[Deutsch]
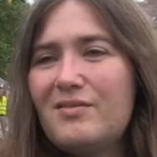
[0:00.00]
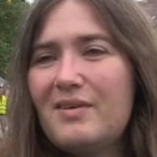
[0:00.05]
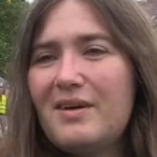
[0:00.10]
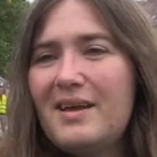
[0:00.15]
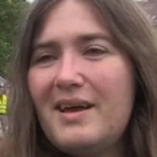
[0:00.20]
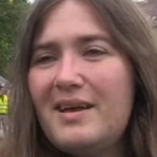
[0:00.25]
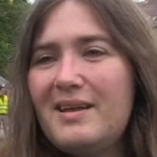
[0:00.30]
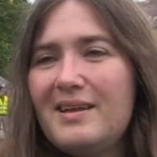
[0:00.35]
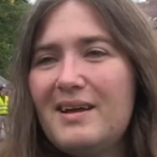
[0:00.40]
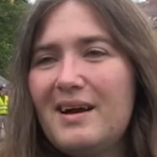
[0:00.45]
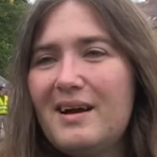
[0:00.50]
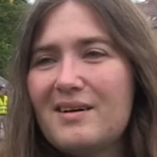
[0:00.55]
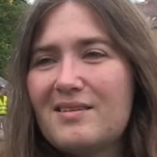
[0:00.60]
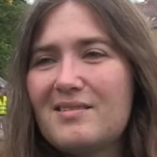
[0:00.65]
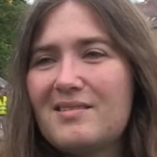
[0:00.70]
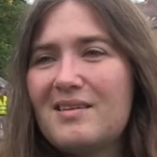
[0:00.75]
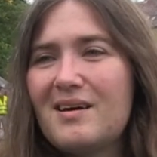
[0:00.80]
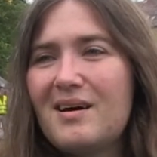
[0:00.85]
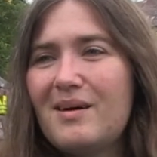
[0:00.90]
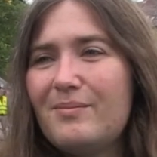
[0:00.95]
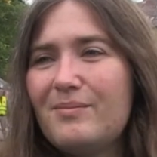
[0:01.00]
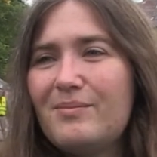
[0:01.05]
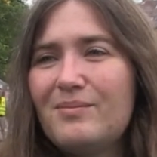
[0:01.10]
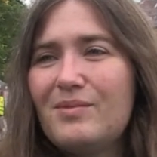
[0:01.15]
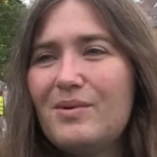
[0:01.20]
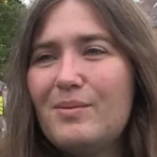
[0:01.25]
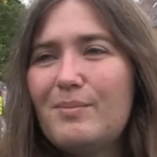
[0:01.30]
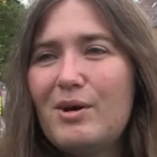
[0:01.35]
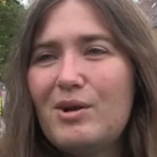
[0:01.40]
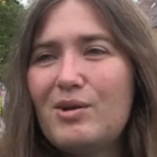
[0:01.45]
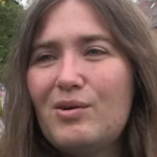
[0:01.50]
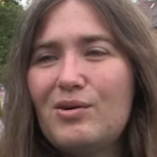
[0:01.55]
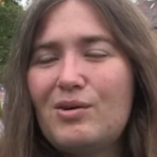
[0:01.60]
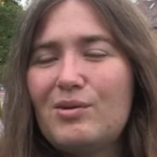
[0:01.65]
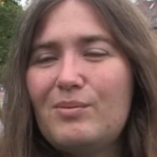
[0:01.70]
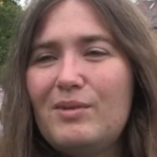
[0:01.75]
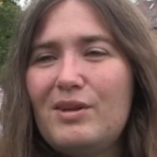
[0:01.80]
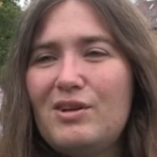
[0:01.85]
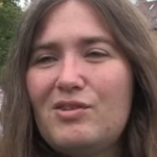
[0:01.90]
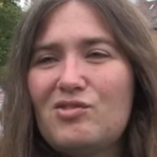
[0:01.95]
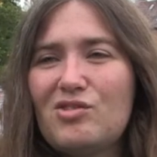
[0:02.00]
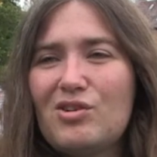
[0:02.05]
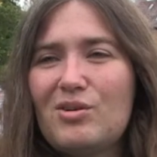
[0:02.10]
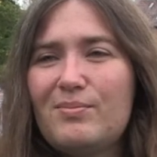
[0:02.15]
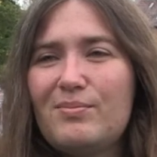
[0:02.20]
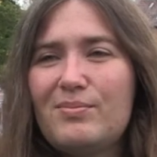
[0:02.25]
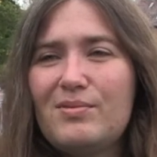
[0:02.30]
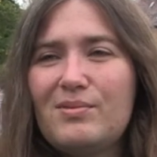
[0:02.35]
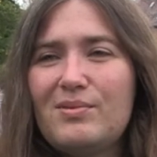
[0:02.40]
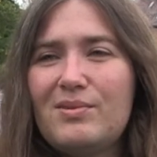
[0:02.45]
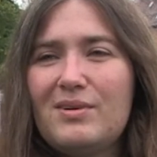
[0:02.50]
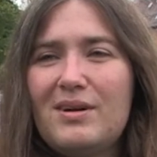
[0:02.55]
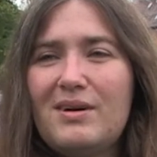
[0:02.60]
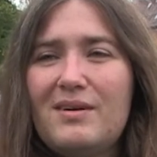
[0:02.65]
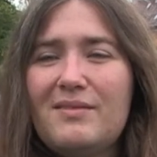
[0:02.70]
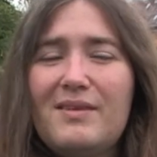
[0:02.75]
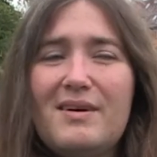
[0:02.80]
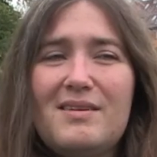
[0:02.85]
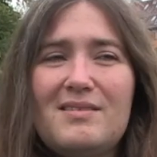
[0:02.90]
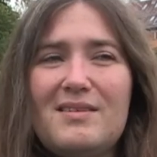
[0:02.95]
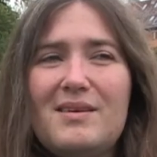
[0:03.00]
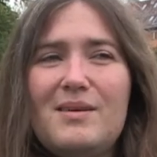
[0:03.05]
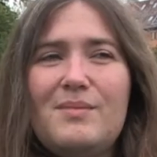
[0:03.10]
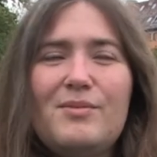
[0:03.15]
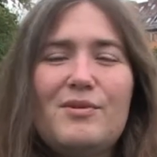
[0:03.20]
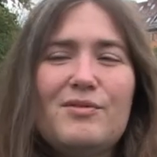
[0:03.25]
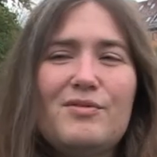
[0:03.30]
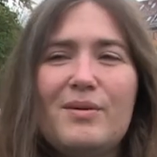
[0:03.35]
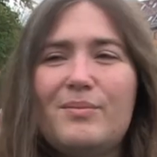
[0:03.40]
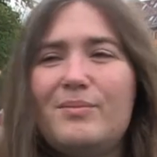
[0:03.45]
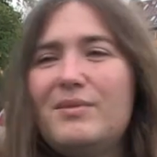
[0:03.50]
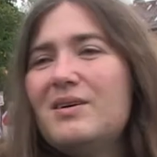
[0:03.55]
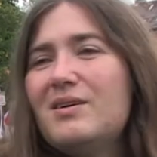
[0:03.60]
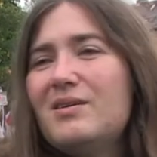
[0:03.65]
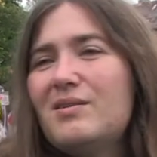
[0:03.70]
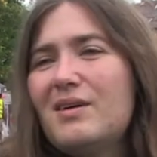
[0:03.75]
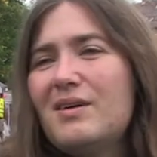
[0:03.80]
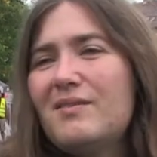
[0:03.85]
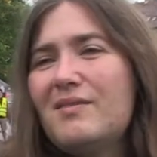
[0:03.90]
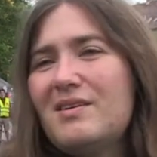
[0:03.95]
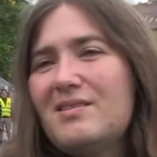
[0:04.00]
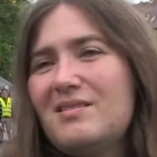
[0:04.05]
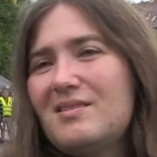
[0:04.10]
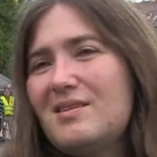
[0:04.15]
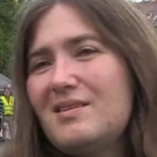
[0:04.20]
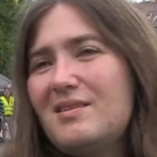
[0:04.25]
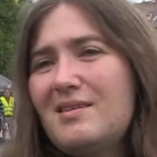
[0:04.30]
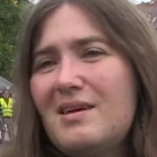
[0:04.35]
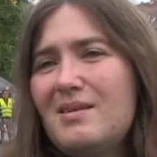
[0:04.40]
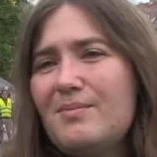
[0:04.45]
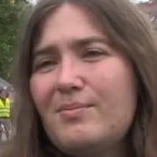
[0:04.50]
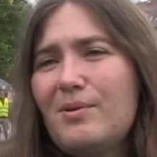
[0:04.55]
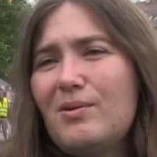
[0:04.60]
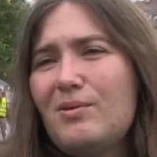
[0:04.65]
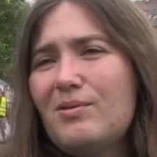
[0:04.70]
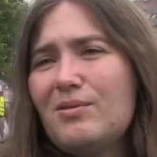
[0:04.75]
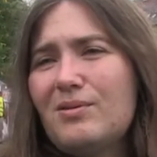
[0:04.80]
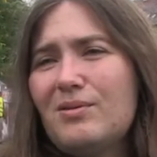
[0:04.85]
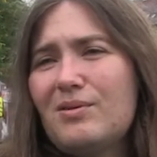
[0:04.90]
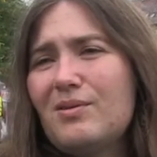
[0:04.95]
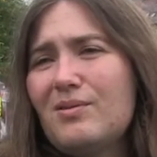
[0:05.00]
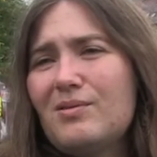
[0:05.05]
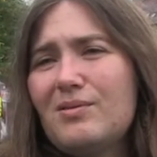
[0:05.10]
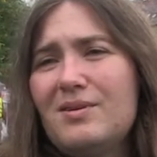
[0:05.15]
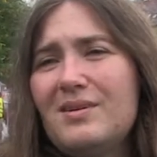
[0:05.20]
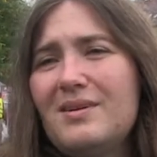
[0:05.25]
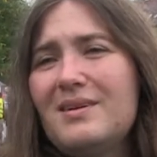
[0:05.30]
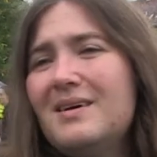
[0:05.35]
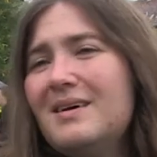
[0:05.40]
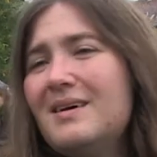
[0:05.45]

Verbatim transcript: weil einige Angst haben immer noch um ihren Job oder weil sie eben eine Familie oder weil sie das Geld brauchen. Noch. Und